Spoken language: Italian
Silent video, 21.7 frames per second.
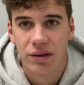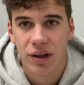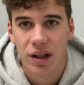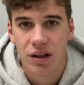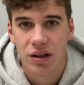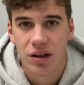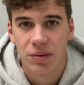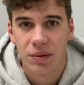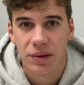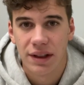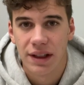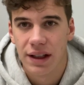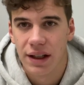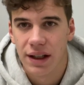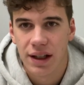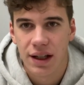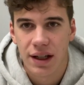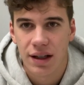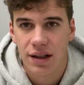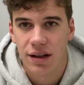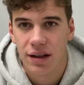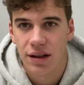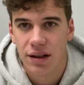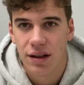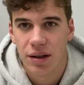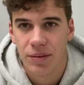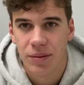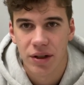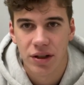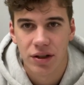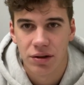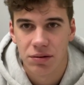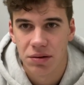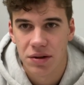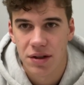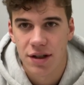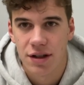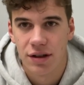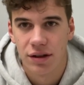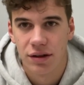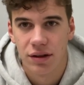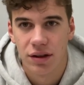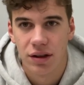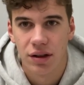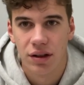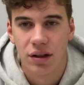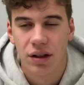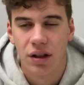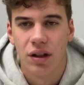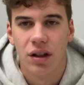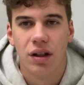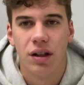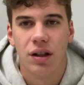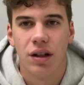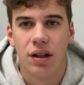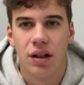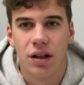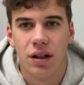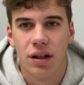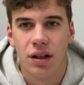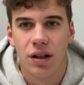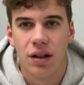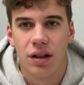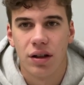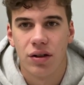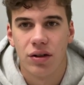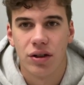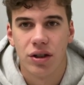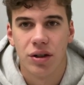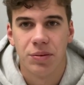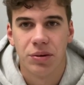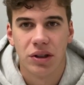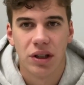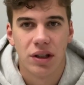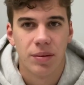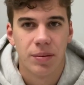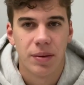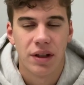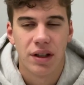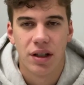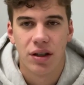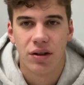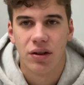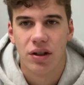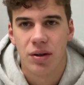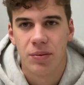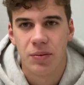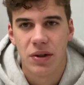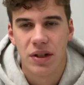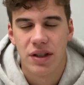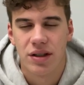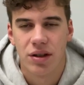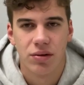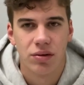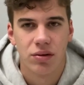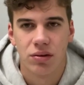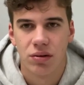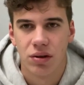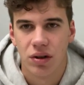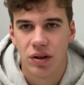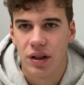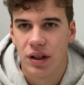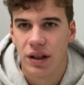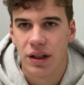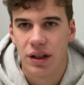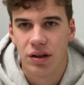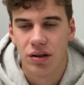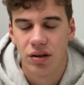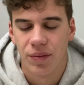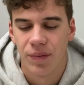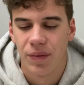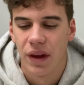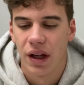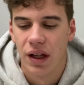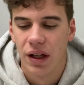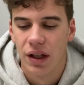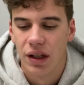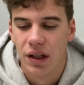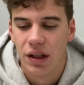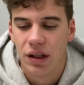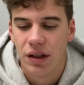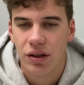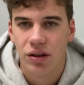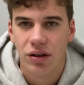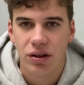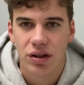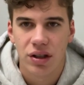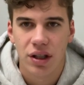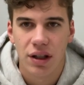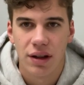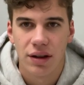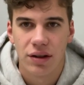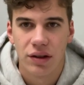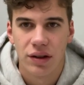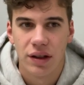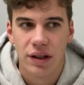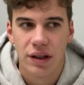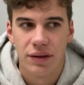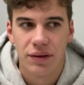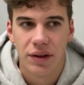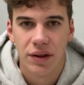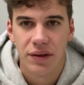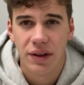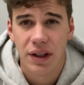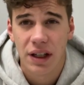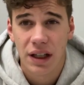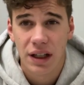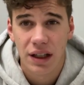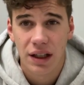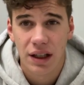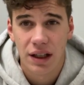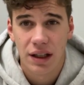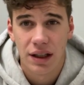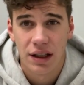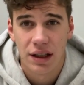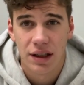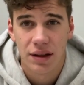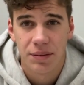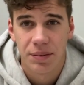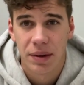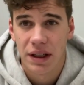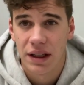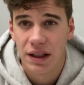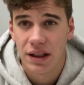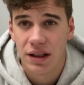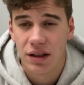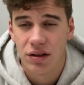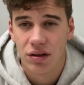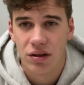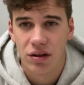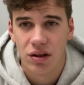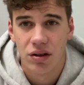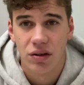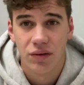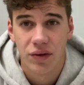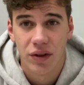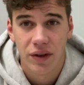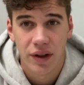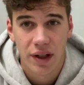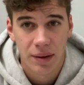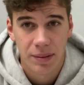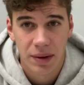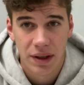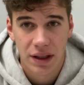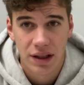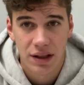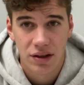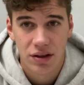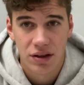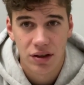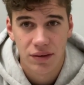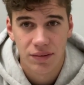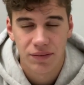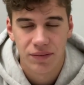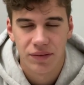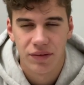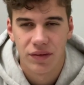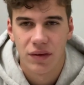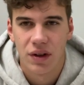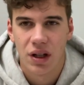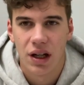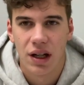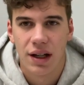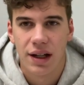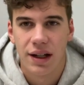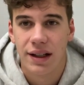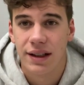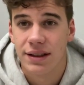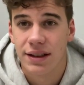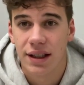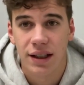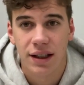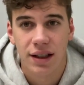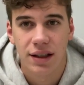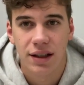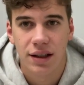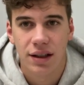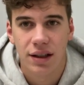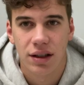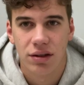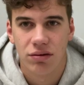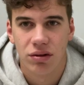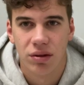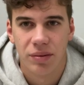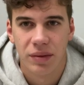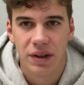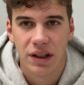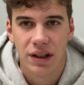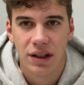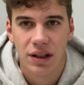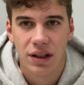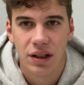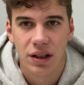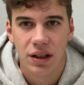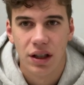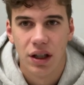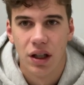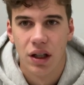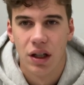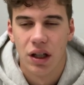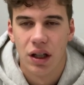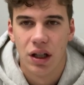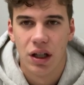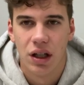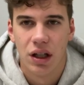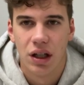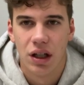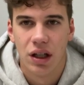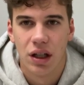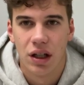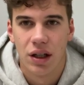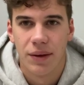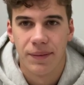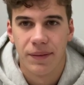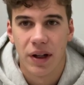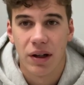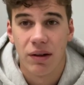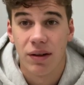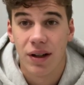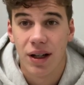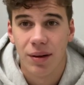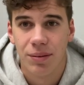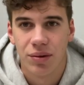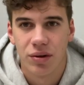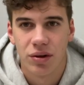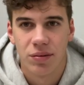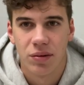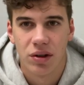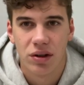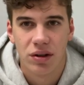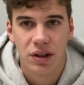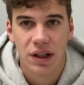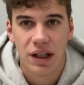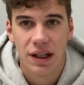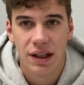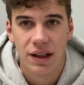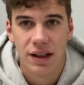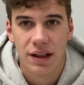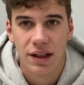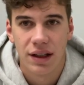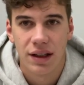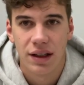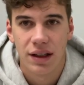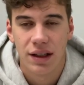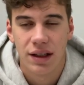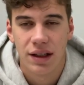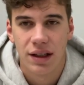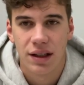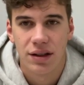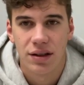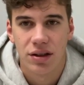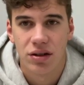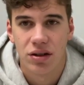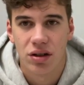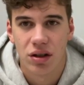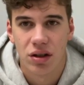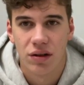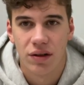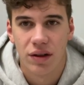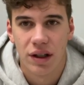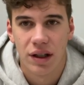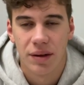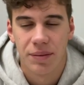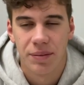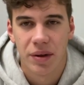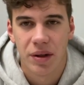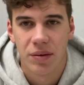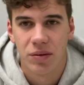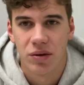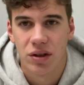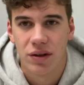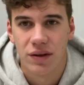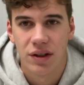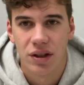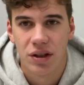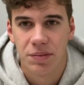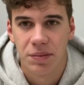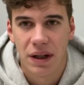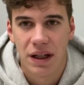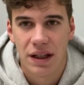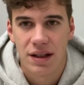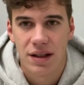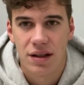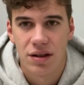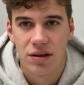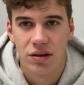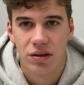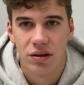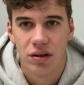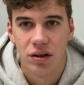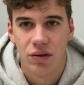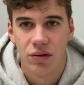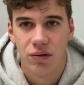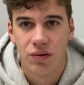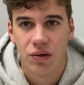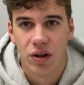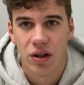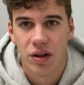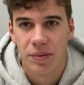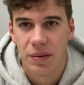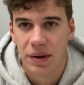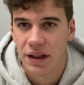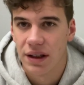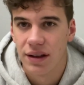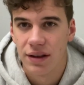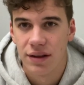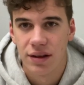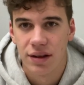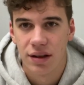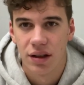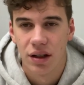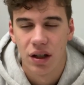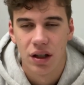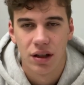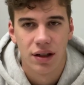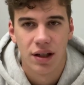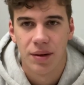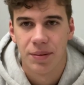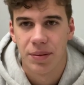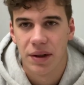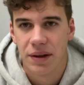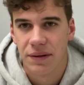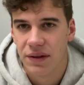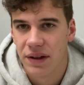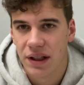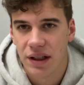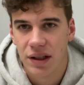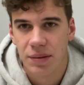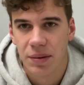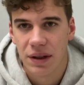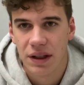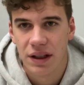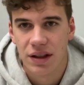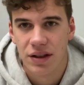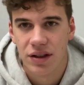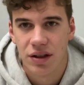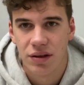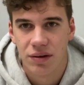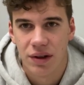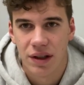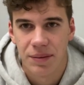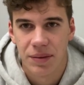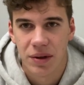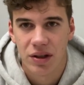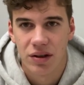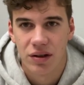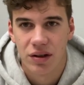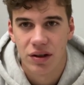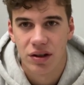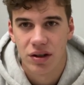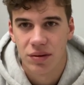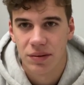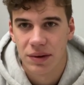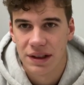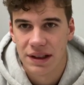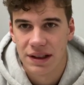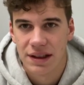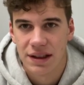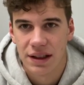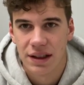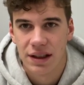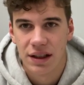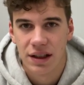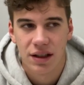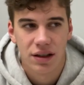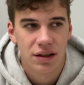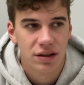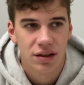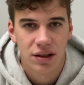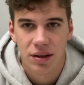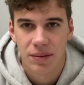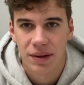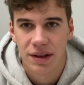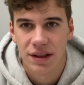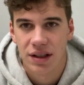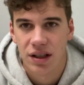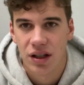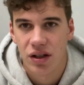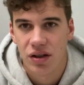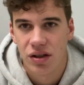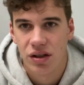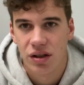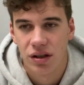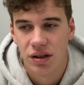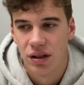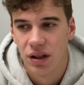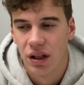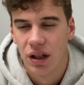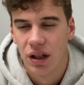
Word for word: attimo a delineare la mia situazione, eh, così potete prendere con le pinze tutto quello che dico. Io ho scelto di, di non vivere a Parigi. Ah, L'ESEC attualmente uh, ha un campus molto grande che si trova per motivi di spazio fuori Parigi, nella periferia di Parigi, in una piccolissima cittadina che si chiama Sergi.